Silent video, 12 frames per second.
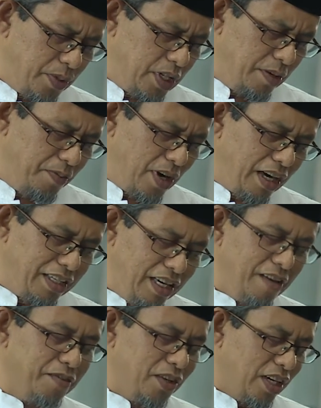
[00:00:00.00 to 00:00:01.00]
pertimbangan
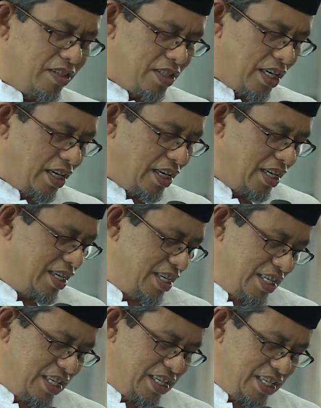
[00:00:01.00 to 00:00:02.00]
Islam juga, Ustaz?
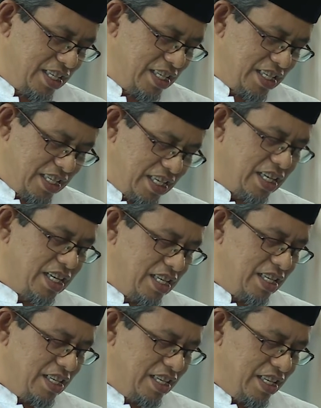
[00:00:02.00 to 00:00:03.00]
Ya.
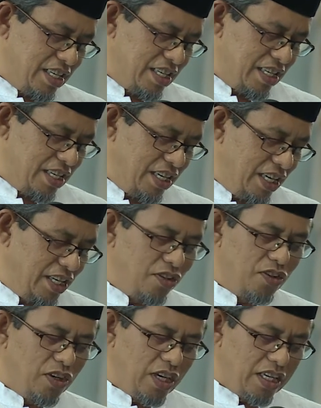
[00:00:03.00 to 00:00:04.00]
Jadi
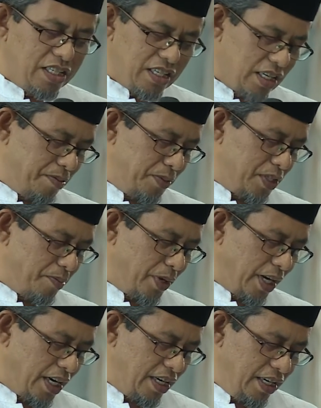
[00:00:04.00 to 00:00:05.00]
itulah yang kami
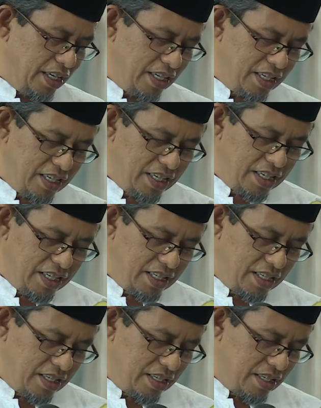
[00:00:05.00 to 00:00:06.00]
sampaikan.
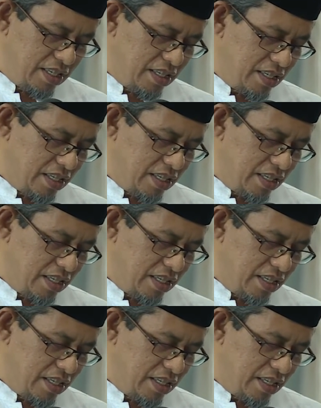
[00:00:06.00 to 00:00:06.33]
Ya.